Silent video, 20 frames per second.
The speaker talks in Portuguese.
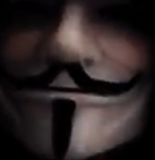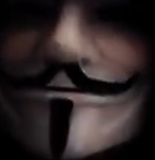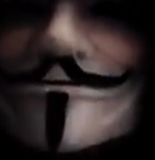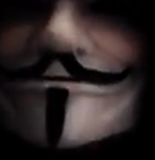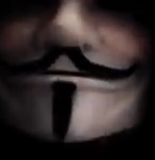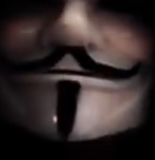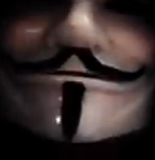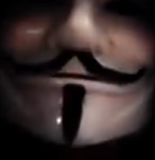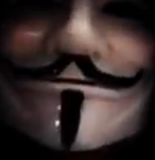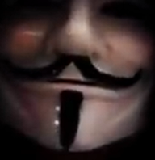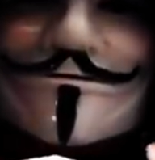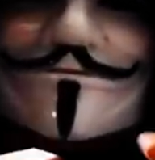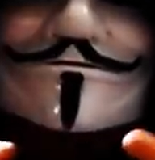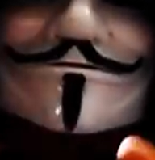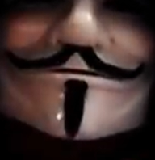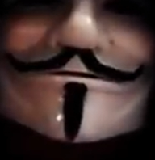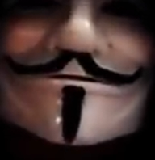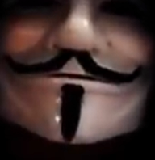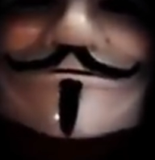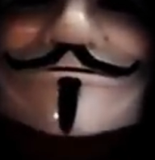a invasão da
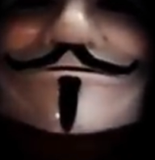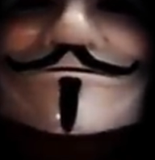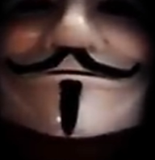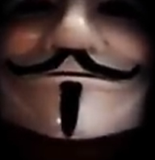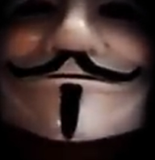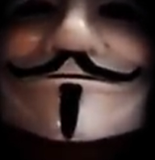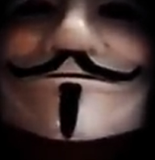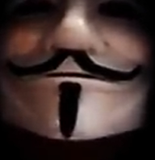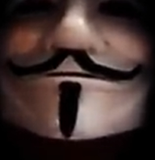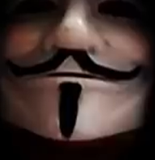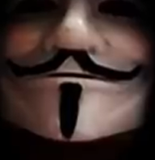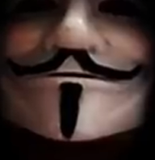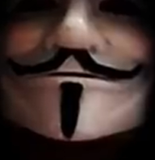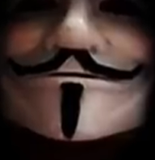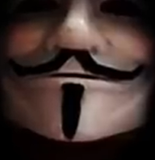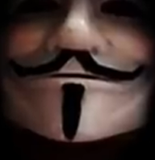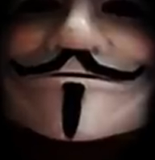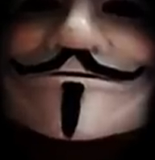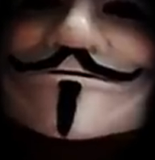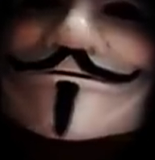embaixada da
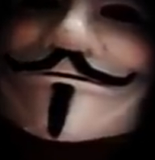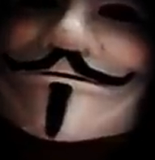Venezuela.